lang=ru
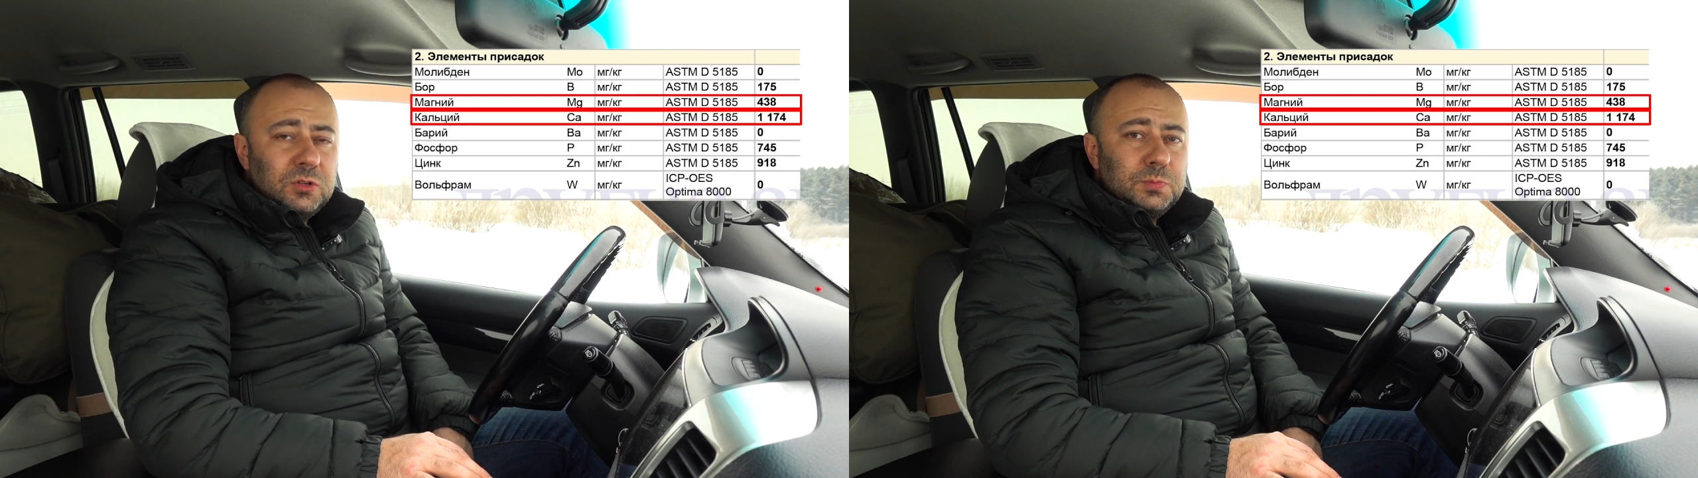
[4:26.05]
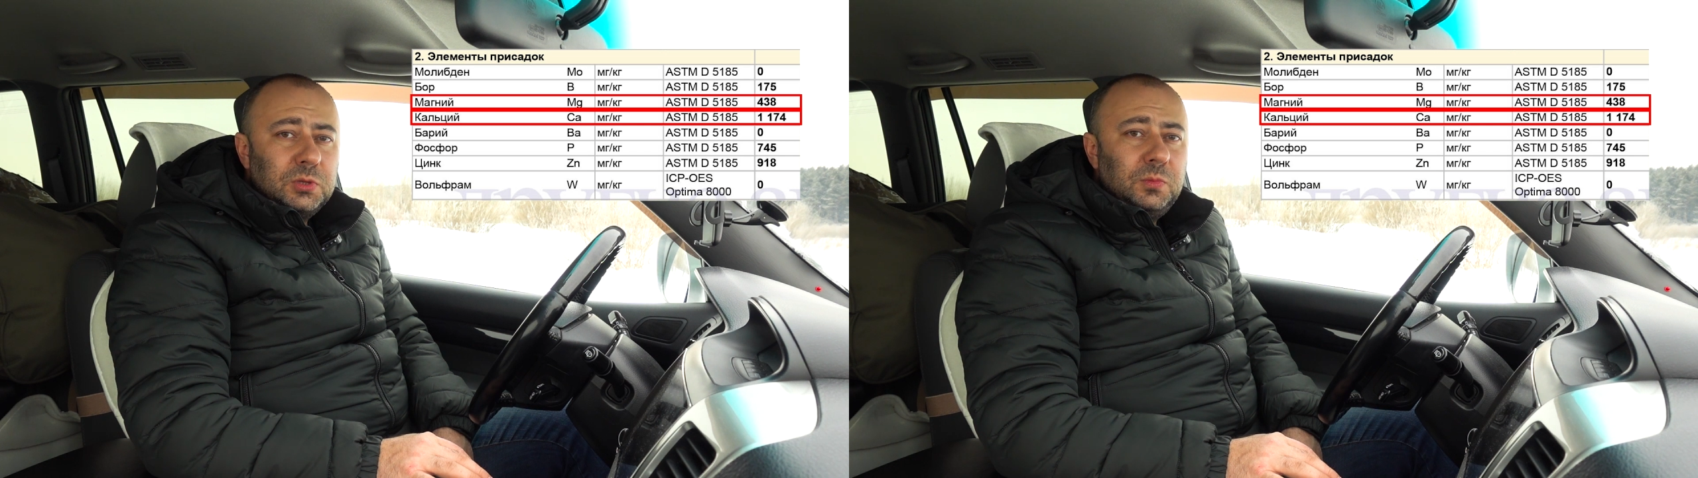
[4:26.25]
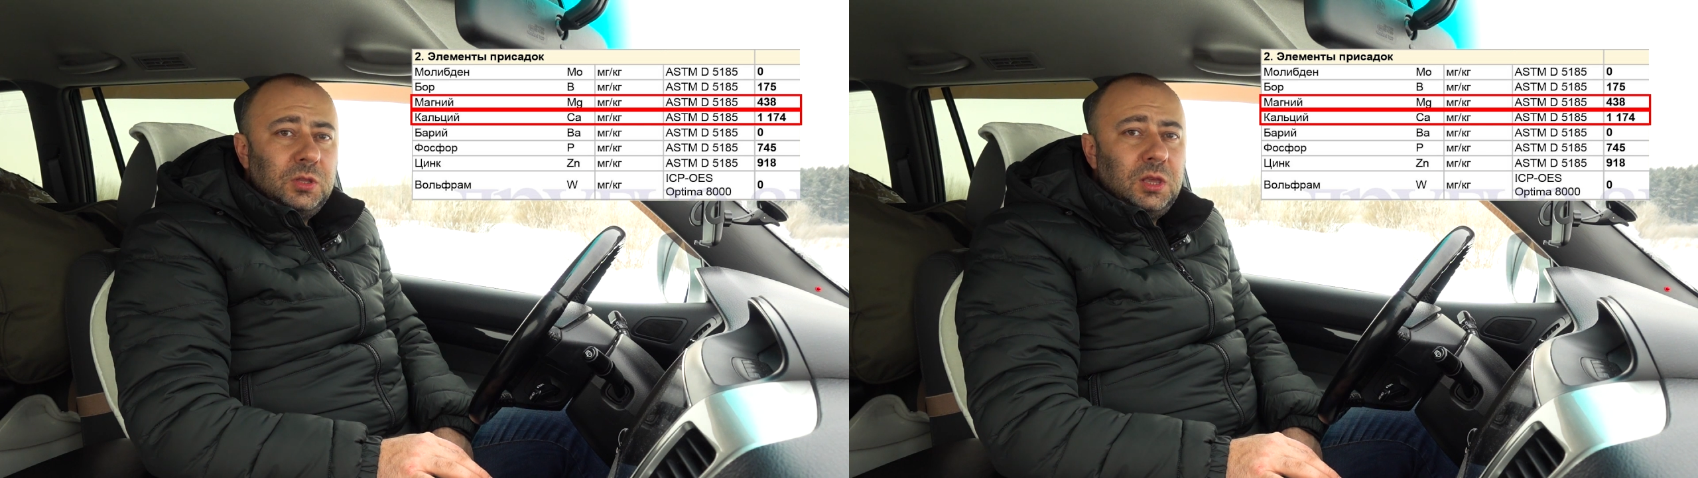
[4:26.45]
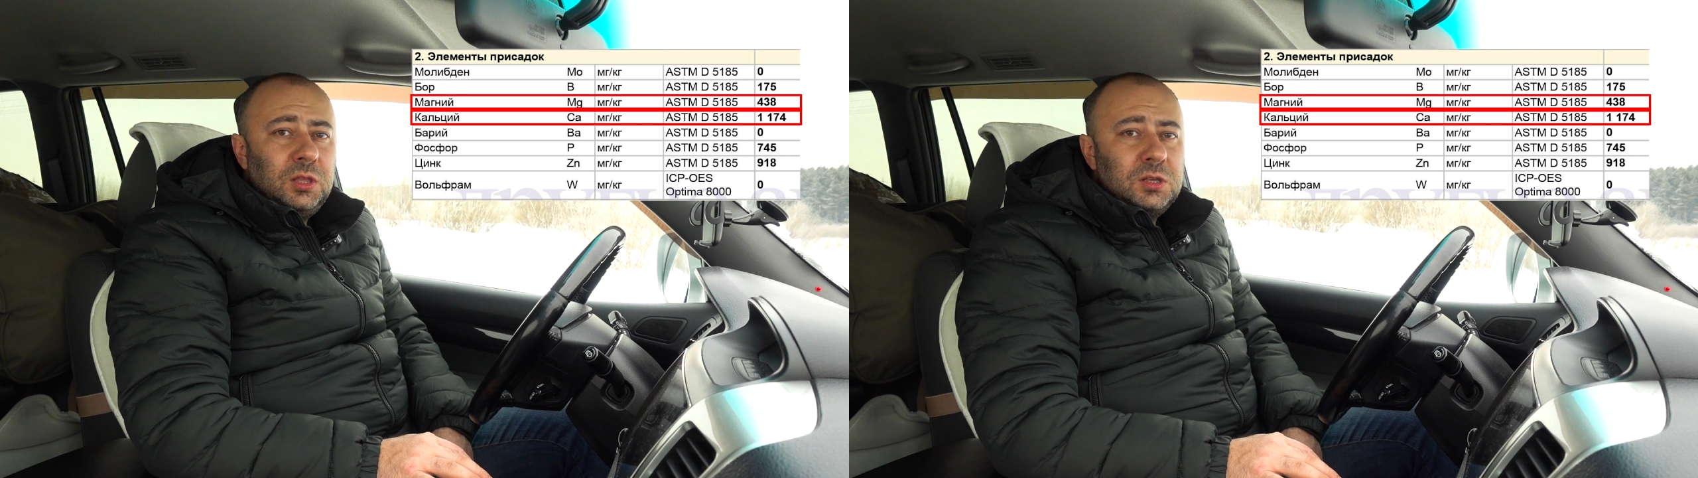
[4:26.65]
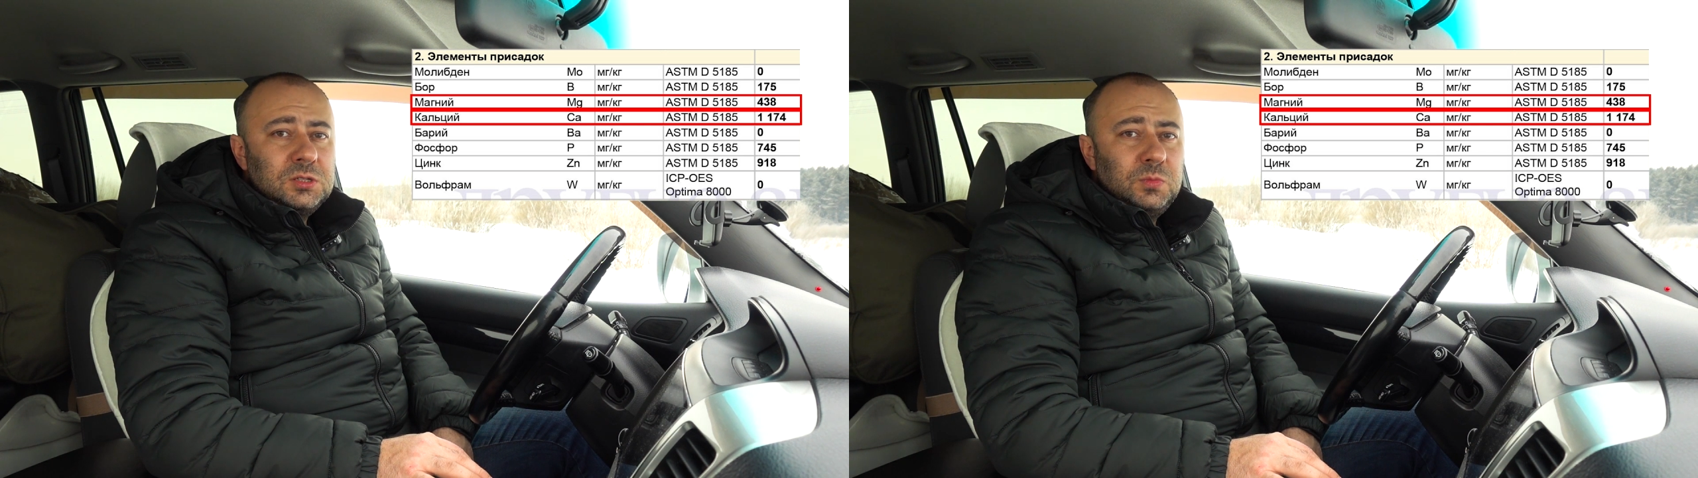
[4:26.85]

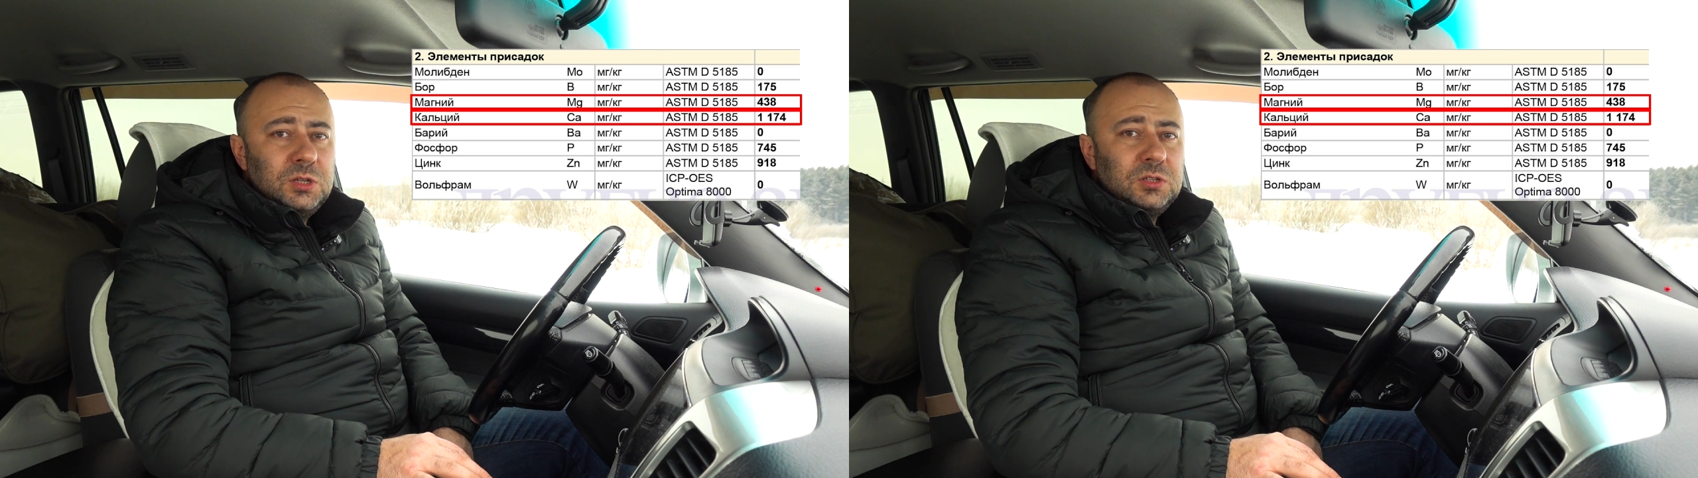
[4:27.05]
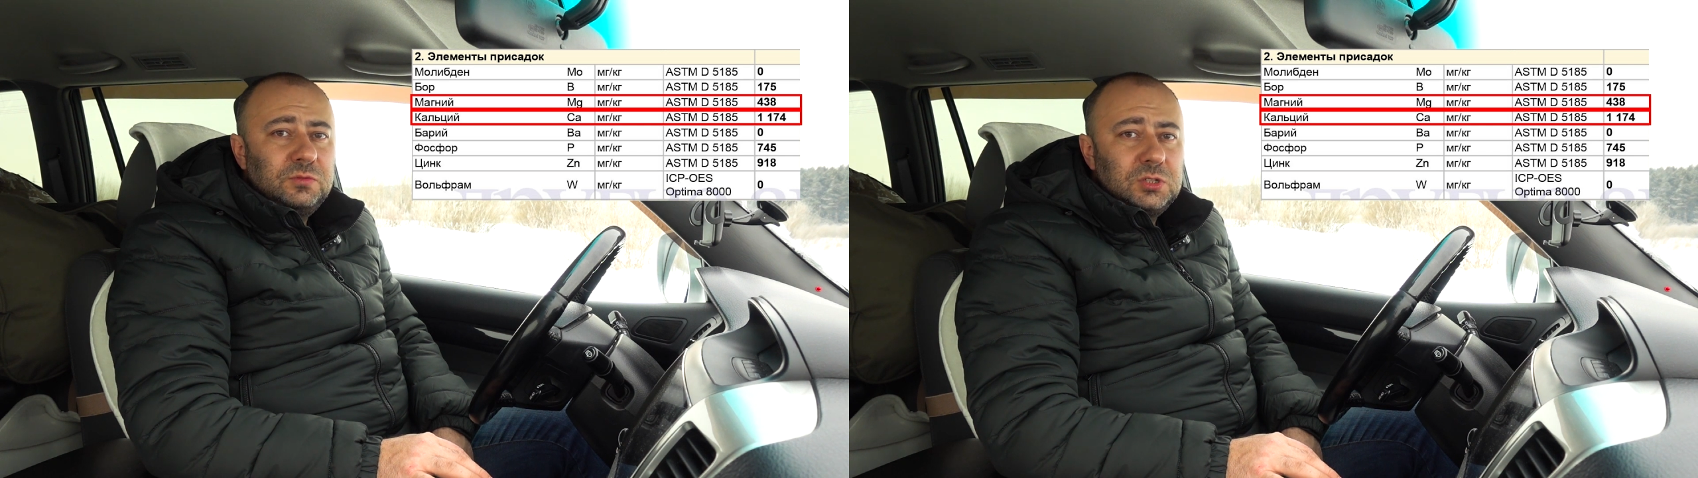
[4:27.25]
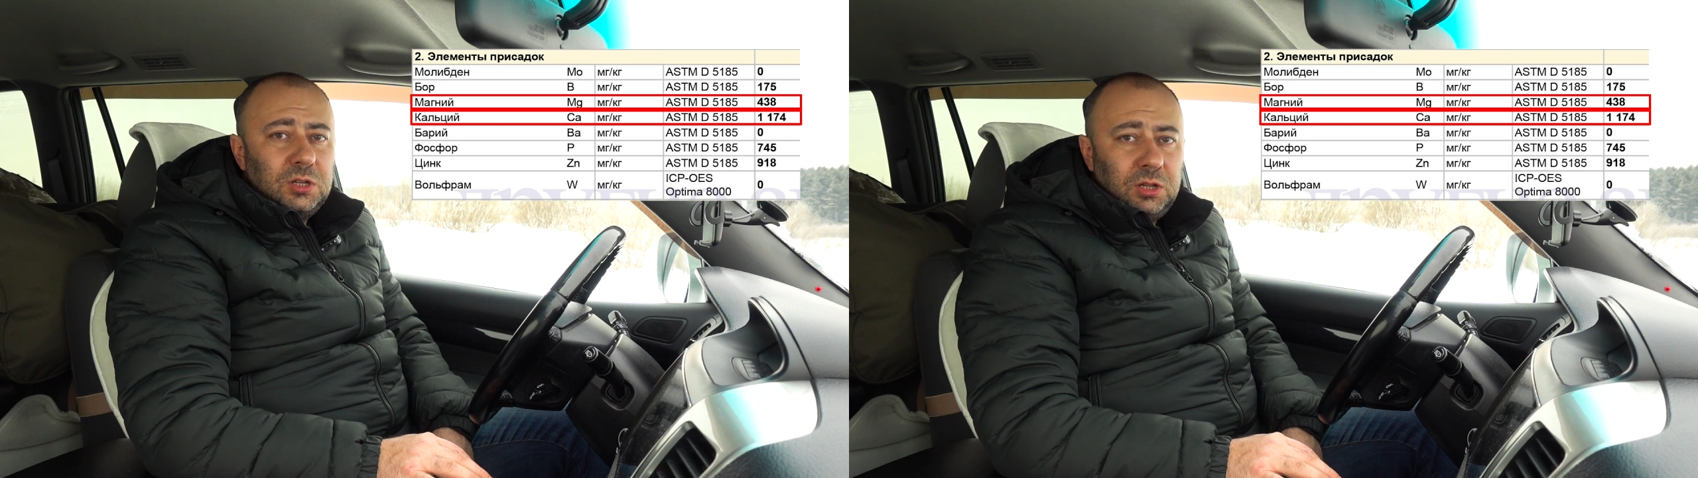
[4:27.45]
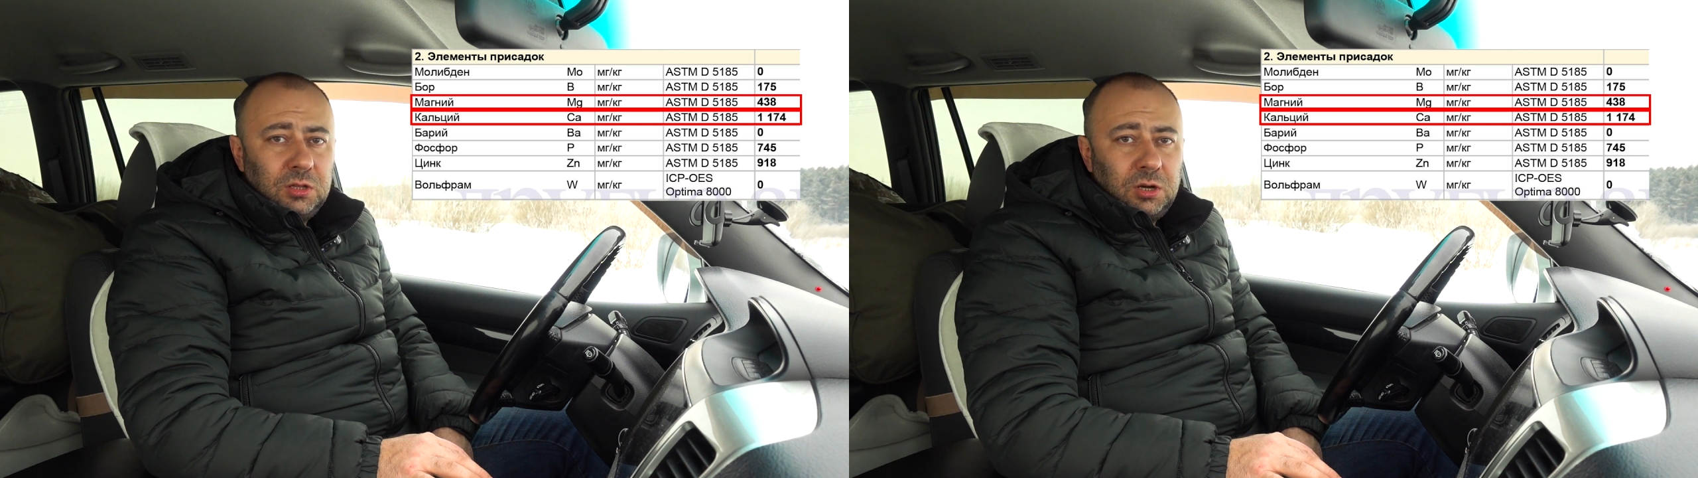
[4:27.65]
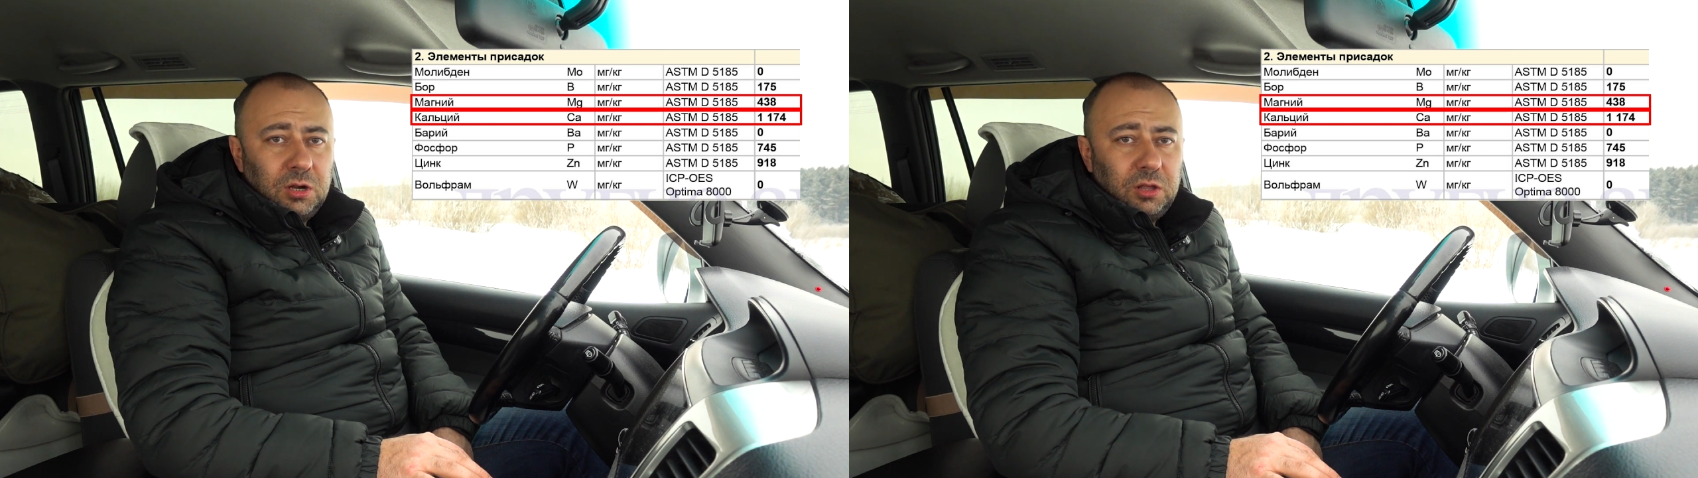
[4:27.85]
воспламенения смеси в
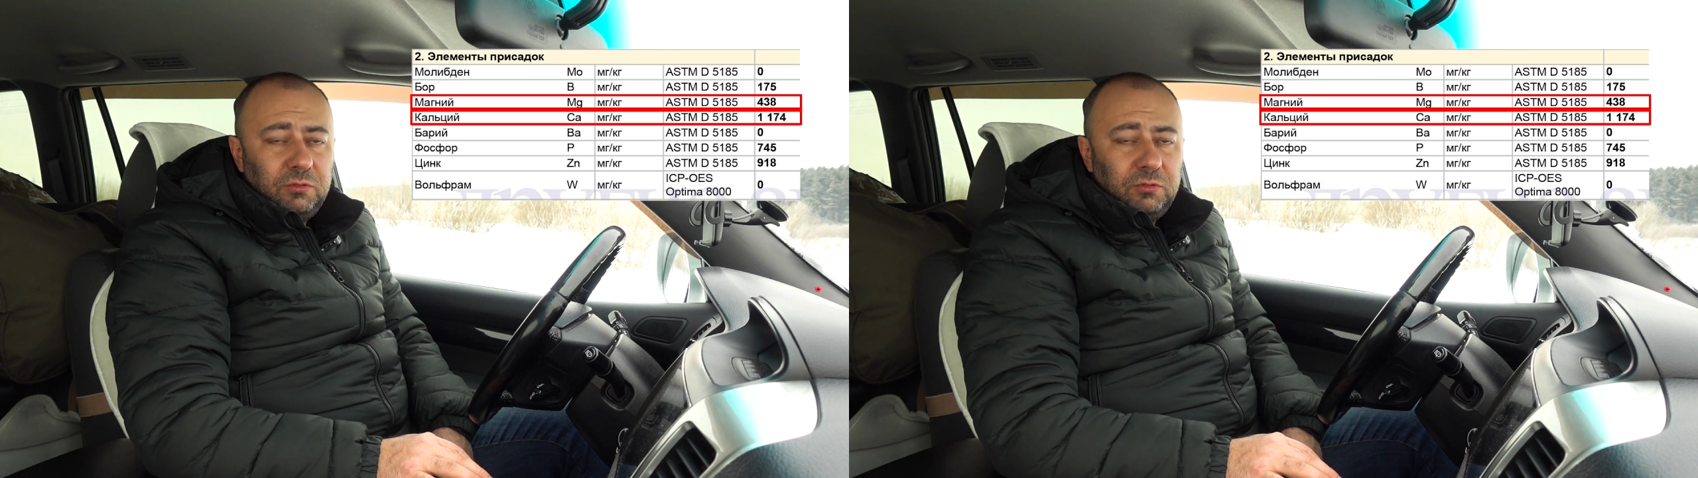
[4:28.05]
цилиндрах,